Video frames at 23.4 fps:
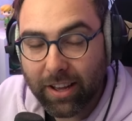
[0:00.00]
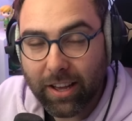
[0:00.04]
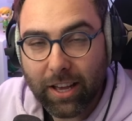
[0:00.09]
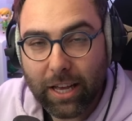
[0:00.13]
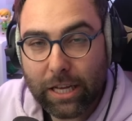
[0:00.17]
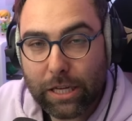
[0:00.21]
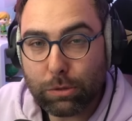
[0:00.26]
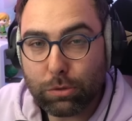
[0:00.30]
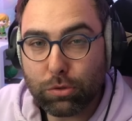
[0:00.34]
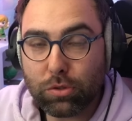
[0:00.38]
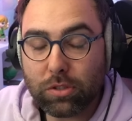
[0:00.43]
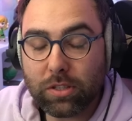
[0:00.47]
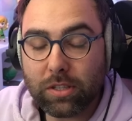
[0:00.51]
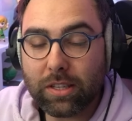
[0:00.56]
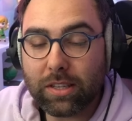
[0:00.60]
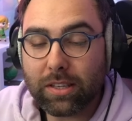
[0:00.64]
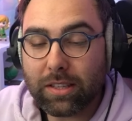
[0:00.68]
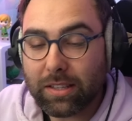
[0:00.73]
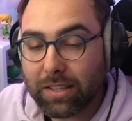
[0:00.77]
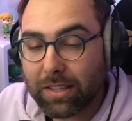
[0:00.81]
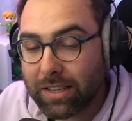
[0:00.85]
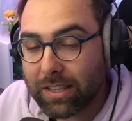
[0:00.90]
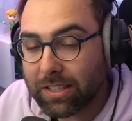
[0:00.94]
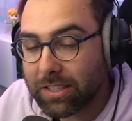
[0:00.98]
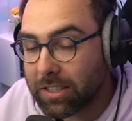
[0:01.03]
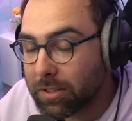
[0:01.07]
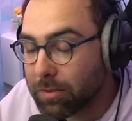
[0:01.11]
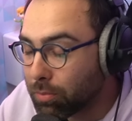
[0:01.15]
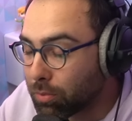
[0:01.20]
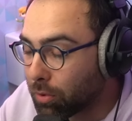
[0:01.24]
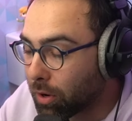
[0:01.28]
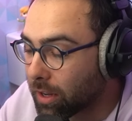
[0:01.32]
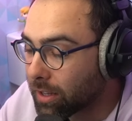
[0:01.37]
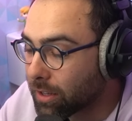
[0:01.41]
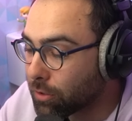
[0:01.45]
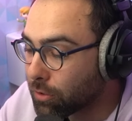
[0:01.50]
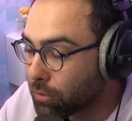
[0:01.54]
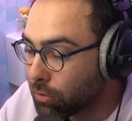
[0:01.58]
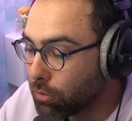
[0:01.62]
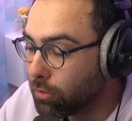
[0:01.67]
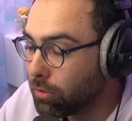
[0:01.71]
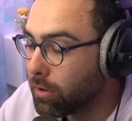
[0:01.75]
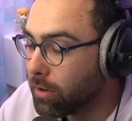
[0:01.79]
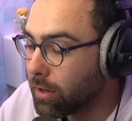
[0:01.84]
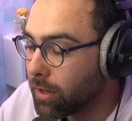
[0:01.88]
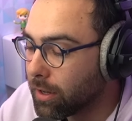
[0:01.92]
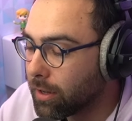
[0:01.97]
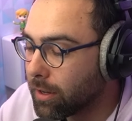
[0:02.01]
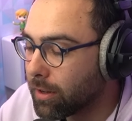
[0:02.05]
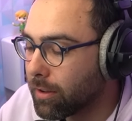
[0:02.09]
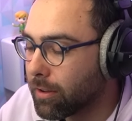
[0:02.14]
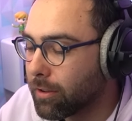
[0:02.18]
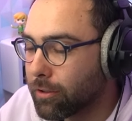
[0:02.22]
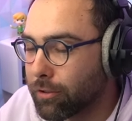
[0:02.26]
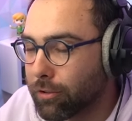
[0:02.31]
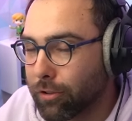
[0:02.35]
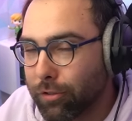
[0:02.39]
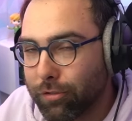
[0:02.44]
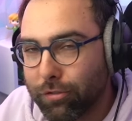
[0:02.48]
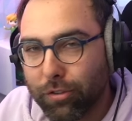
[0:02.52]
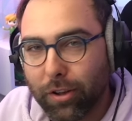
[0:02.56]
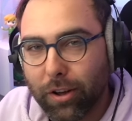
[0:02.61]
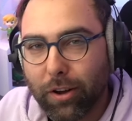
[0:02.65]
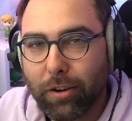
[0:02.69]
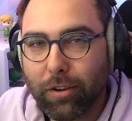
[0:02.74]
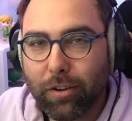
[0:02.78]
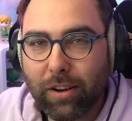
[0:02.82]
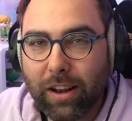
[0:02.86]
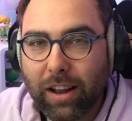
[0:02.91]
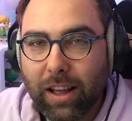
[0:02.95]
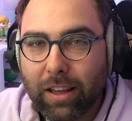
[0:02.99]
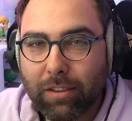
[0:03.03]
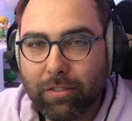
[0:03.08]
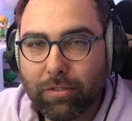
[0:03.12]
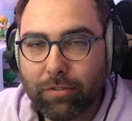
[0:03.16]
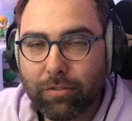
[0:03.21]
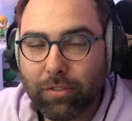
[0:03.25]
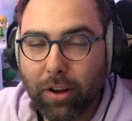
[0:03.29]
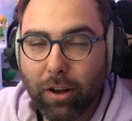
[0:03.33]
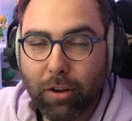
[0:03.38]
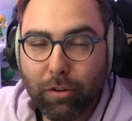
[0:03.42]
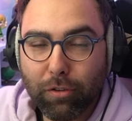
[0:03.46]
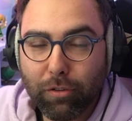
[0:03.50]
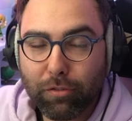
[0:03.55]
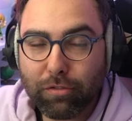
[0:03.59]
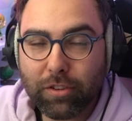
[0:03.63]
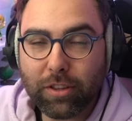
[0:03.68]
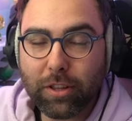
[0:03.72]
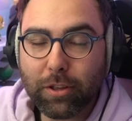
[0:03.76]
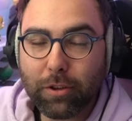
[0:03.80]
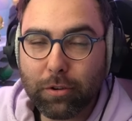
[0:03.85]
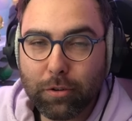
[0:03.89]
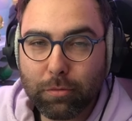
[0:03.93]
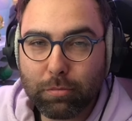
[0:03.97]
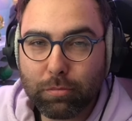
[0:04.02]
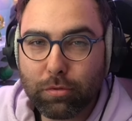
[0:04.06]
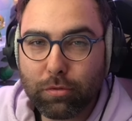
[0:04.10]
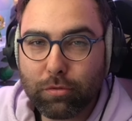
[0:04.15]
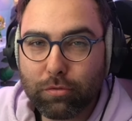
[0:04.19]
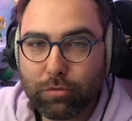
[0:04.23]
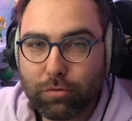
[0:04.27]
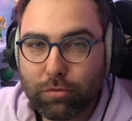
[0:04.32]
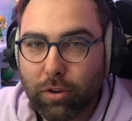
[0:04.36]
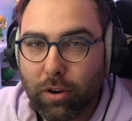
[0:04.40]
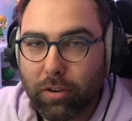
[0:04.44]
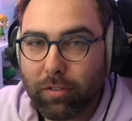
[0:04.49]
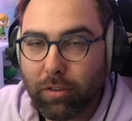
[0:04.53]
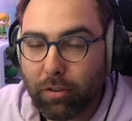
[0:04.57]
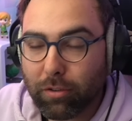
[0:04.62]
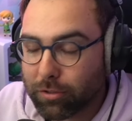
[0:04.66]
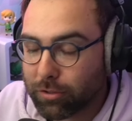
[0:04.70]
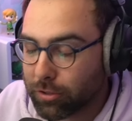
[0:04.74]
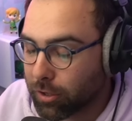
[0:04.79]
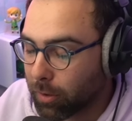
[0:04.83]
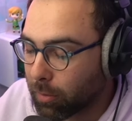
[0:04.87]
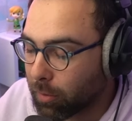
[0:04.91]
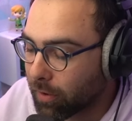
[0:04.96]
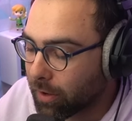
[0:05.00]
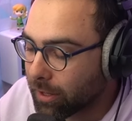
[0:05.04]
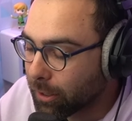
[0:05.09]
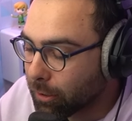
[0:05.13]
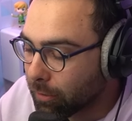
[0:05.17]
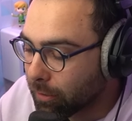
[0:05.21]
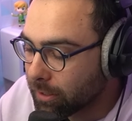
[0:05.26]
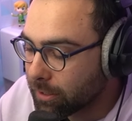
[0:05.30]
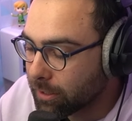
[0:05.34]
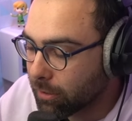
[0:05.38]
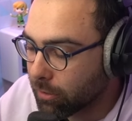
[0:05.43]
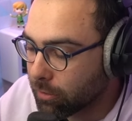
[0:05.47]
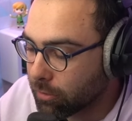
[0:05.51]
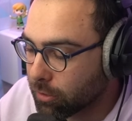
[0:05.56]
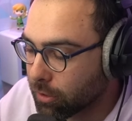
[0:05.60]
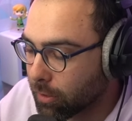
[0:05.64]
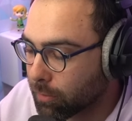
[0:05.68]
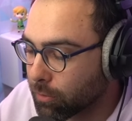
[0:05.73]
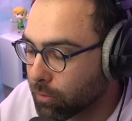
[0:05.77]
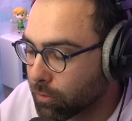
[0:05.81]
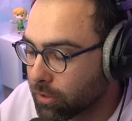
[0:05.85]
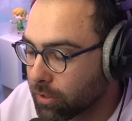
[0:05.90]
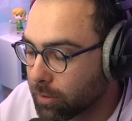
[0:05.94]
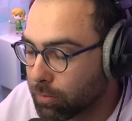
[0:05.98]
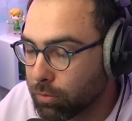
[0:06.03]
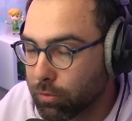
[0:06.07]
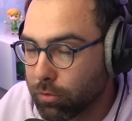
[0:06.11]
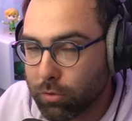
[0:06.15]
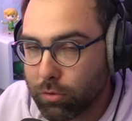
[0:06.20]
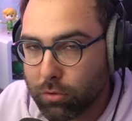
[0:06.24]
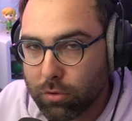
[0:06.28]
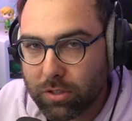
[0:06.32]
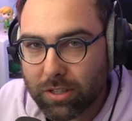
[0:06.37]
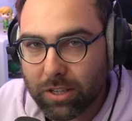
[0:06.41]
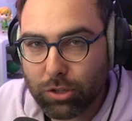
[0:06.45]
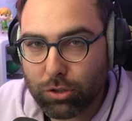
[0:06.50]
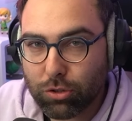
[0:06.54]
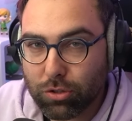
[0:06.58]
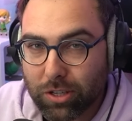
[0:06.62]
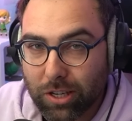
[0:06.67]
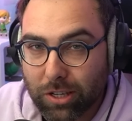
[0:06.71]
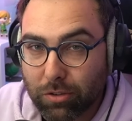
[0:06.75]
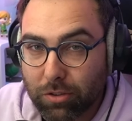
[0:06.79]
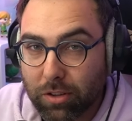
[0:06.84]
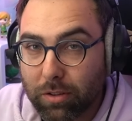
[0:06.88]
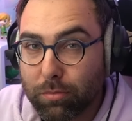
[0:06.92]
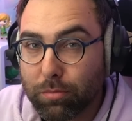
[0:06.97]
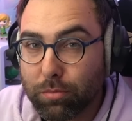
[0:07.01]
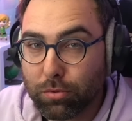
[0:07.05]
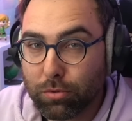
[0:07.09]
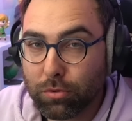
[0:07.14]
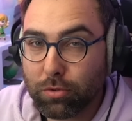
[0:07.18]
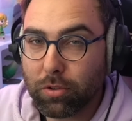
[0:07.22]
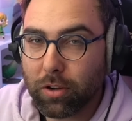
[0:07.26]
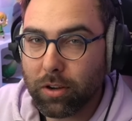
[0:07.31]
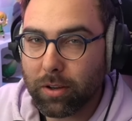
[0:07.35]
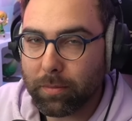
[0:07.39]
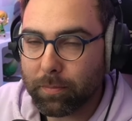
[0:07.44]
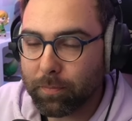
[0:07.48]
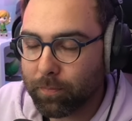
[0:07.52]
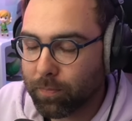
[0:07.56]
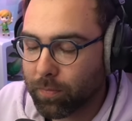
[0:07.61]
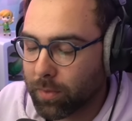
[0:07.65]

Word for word: Et je me suis dit, qu'est-ce qui pourrait être cool de le faire en live, enfin en vidéo pour vous euh, ensemble. On va découvrir ça ensemble, donc c'est plutôt cool. C'est un jeu que j'attendais beaucoup quand même,